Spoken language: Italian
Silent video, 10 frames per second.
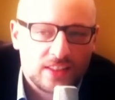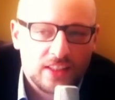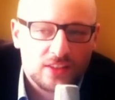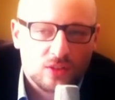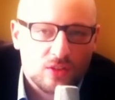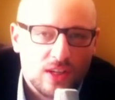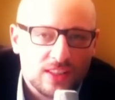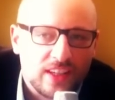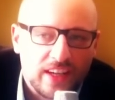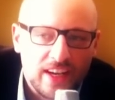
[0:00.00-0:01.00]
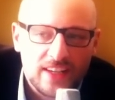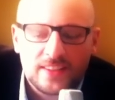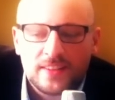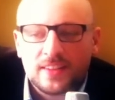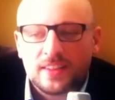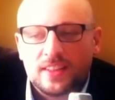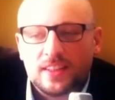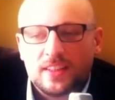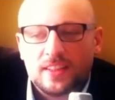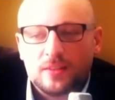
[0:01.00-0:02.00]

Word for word: scritto Andrea eh,